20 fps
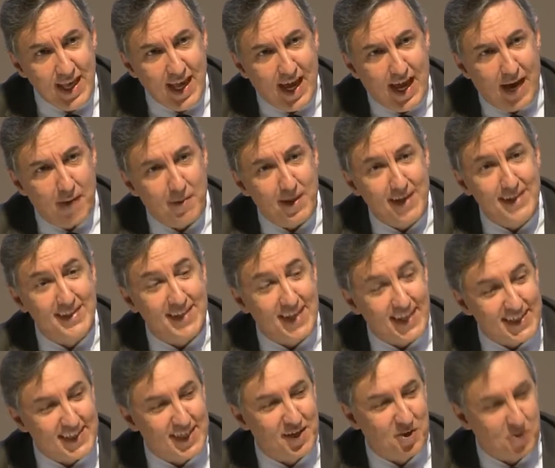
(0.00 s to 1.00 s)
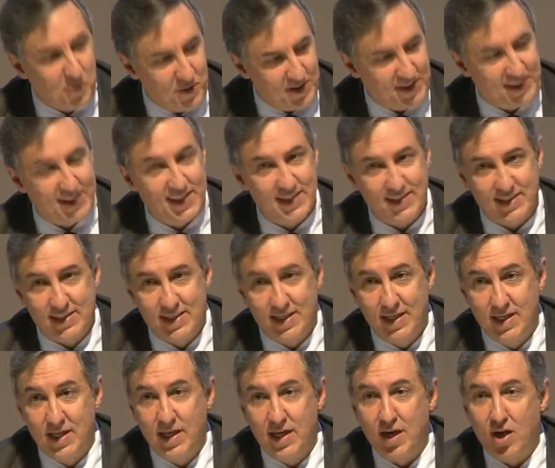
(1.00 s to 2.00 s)
habláis de las encuestas
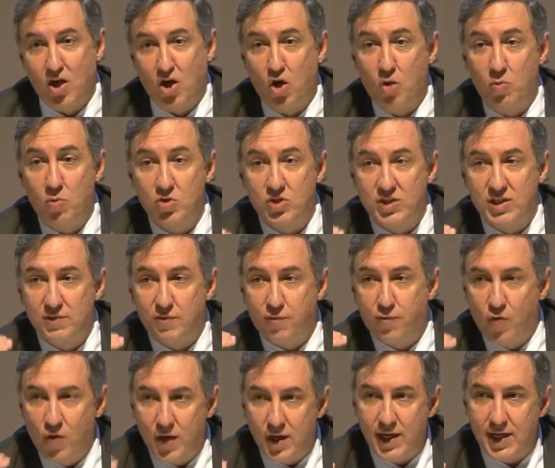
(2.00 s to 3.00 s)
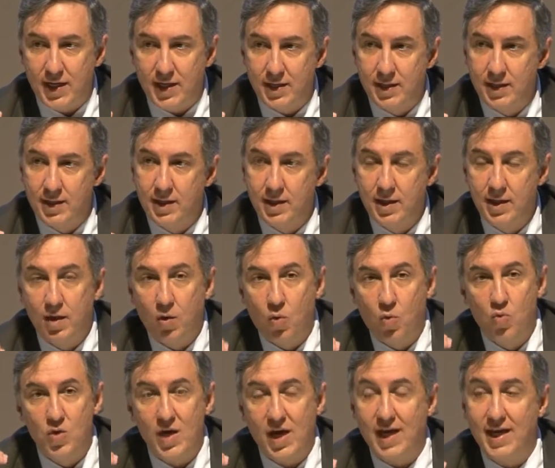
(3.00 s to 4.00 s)
como si fuera
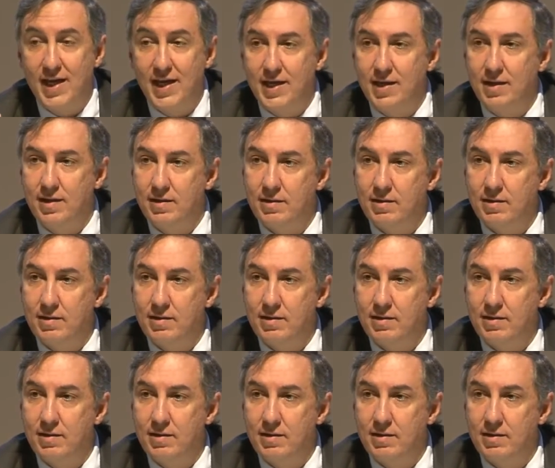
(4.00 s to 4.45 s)
una ley,